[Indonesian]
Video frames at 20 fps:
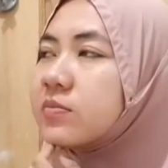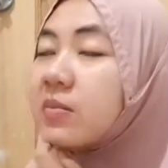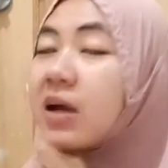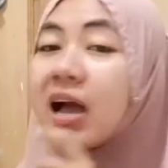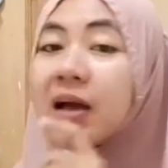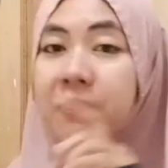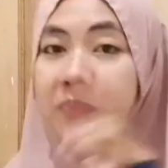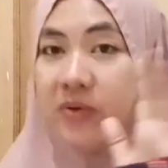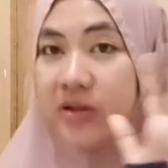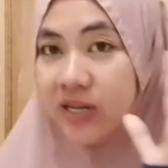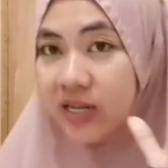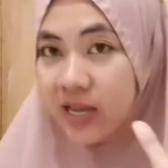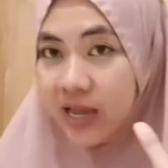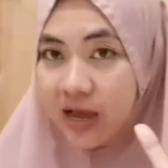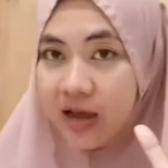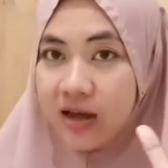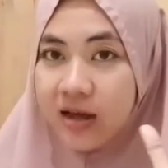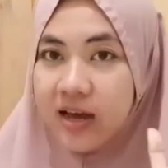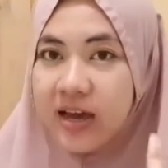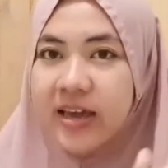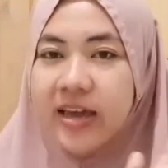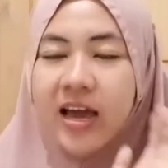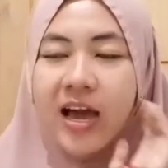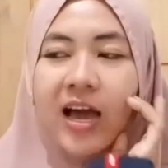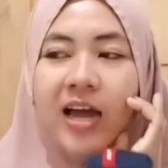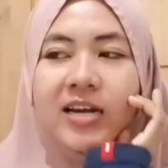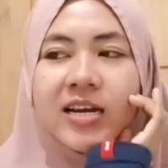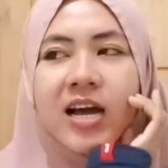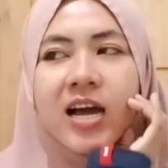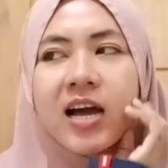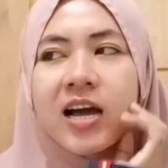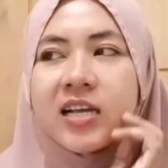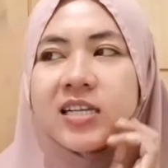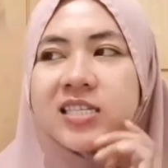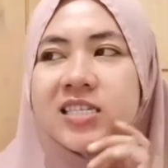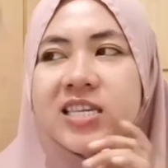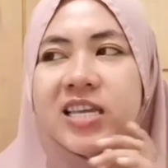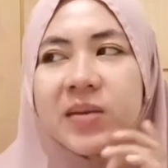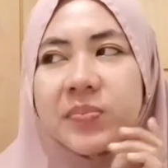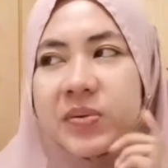maaf ini ya kayak
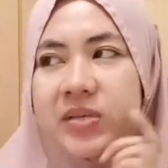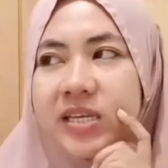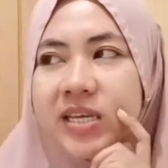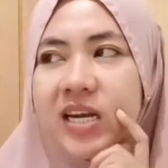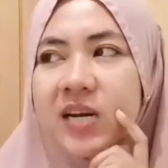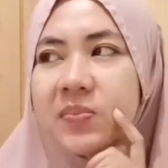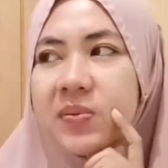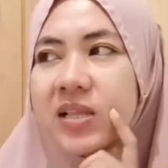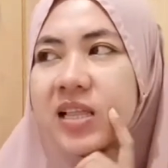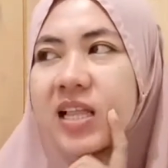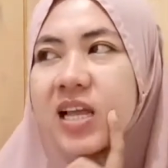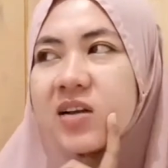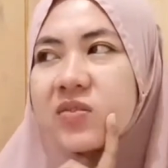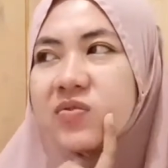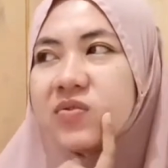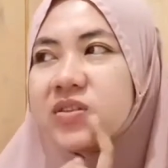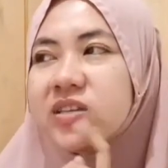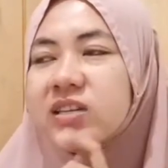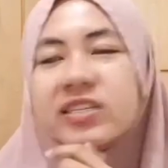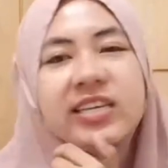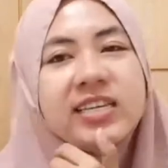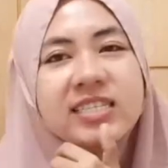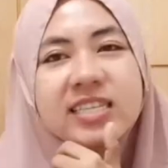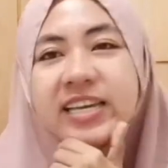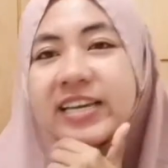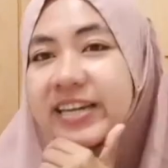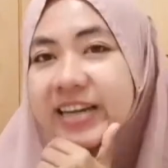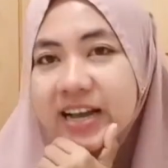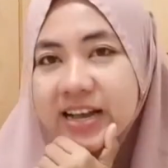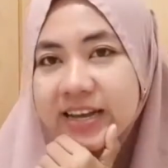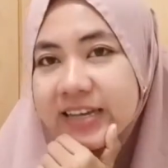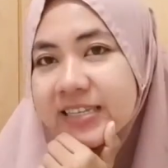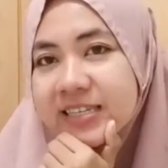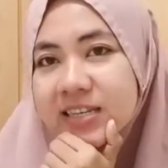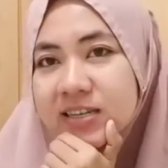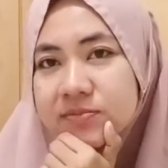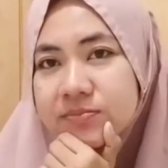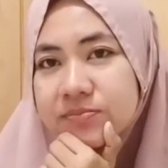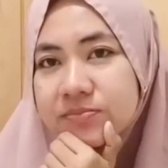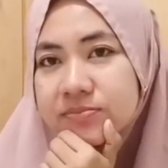ada nyerepet nyerepet lagunya Jessica gak
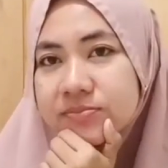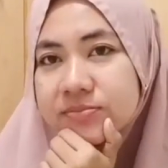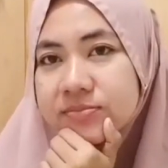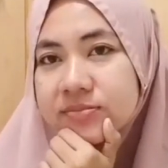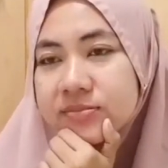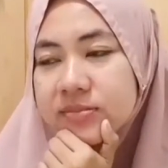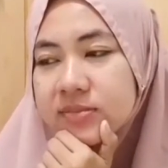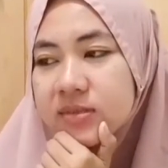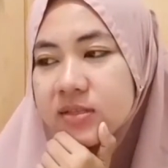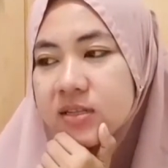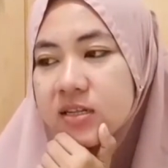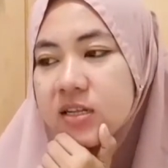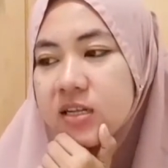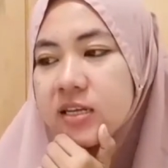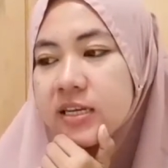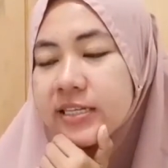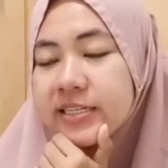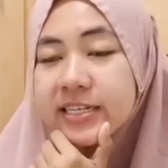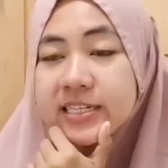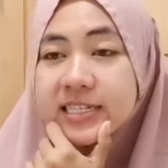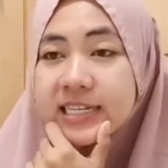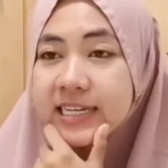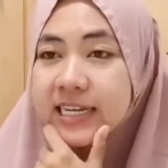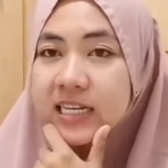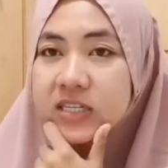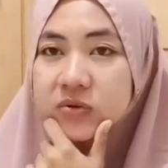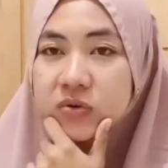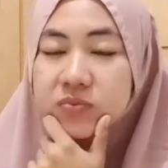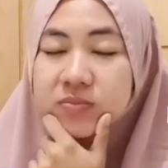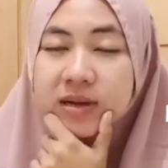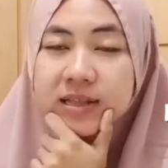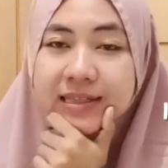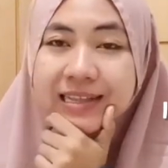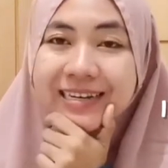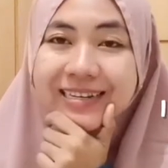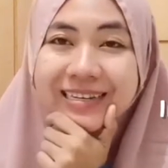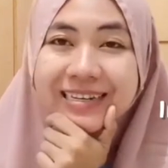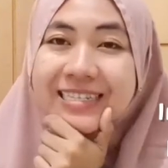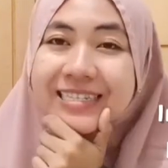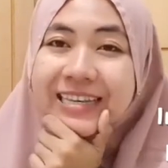sih Jessica Jung
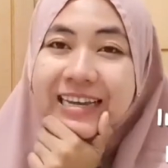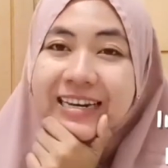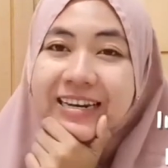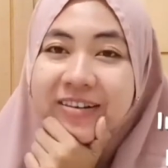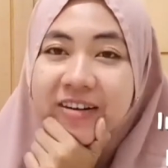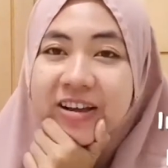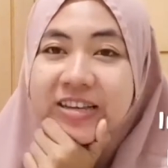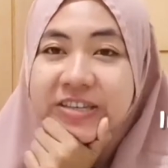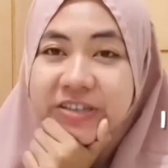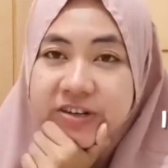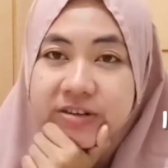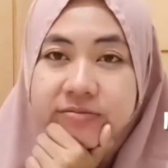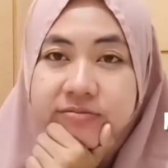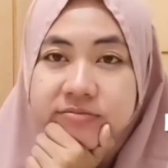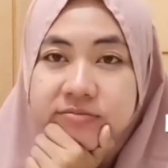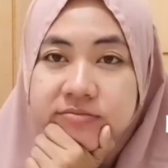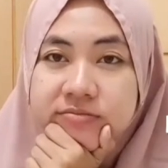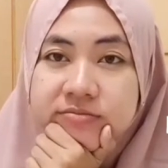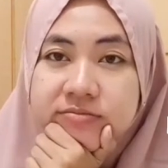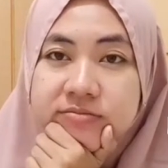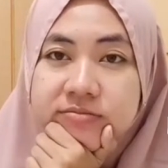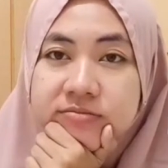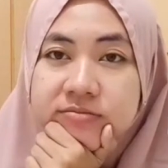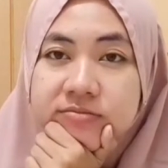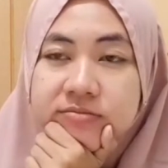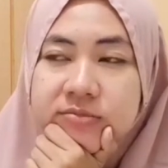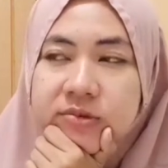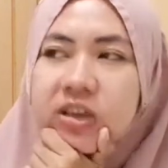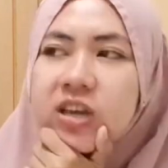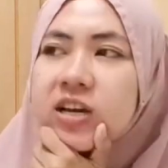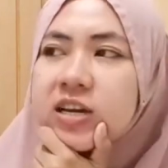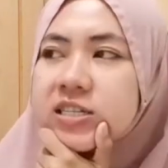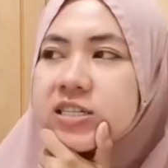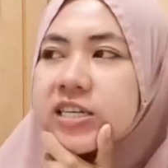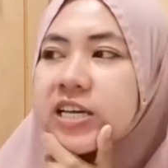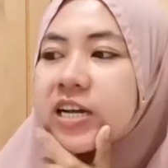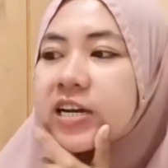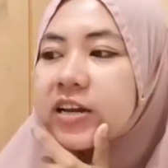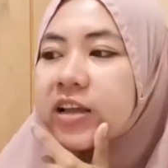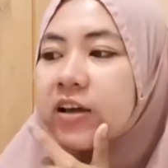mantan Girls Generation ya gak
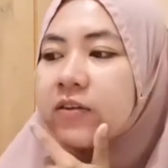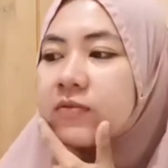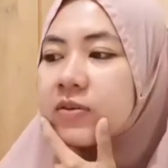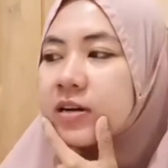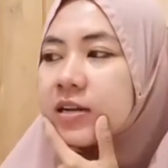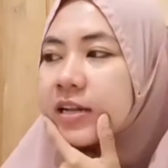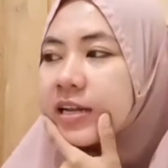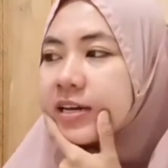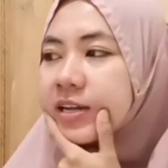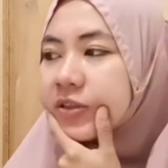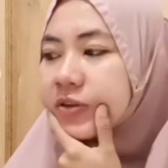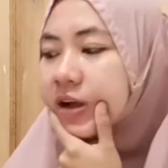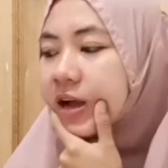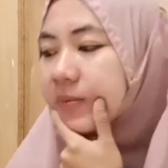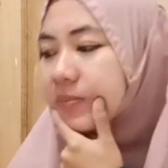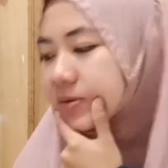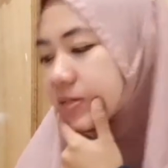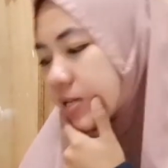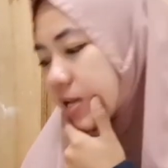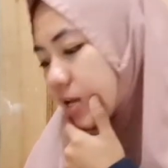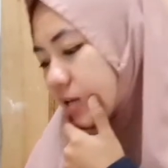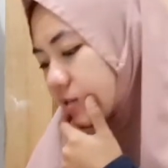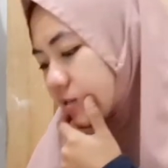sih yang Neverland atau apa sih